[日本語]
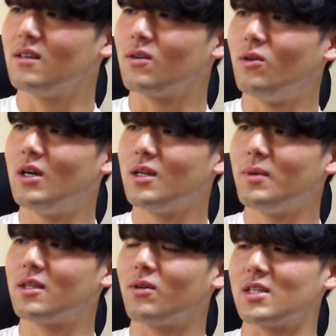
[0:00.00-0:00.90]
こうある
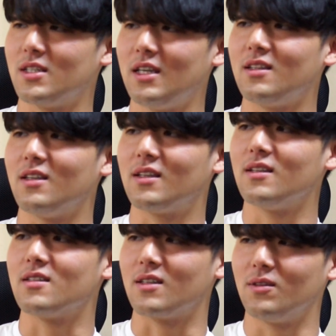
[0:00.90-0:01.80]
べきとかじゃないって言った
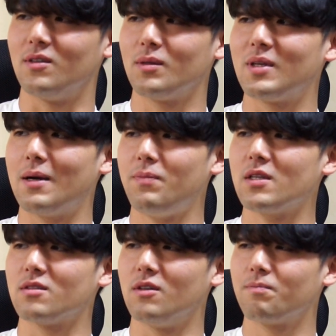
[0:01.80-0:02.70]
んですけどでもやっぱ
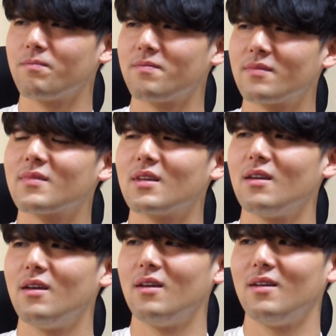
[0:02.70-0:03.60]
りその
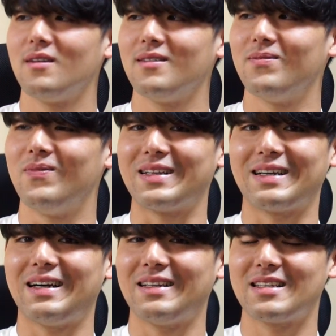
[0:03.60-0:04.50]
ま
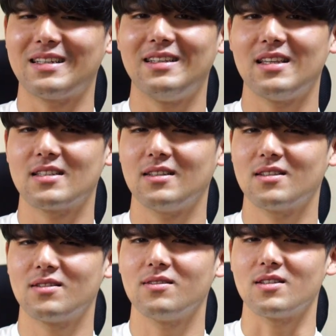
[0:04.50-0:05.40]
た話が二転三
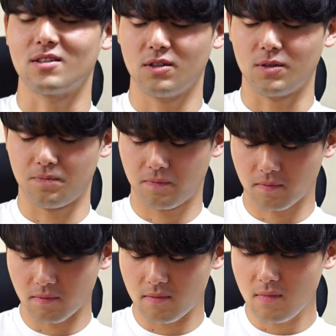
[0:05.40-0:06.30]
転するんですけど
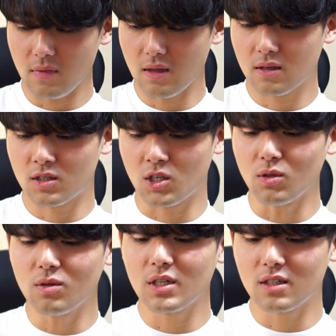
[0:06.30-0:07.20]

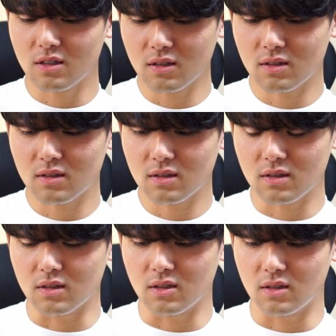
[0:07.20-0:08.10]
教育
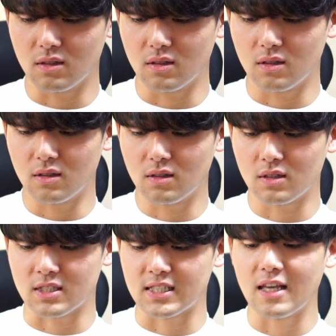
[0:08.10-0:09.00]

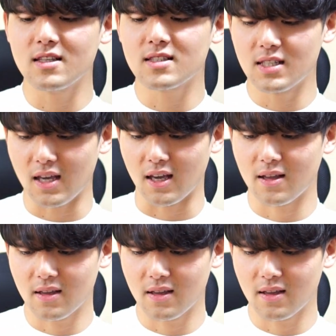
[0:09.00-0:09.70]
先生っ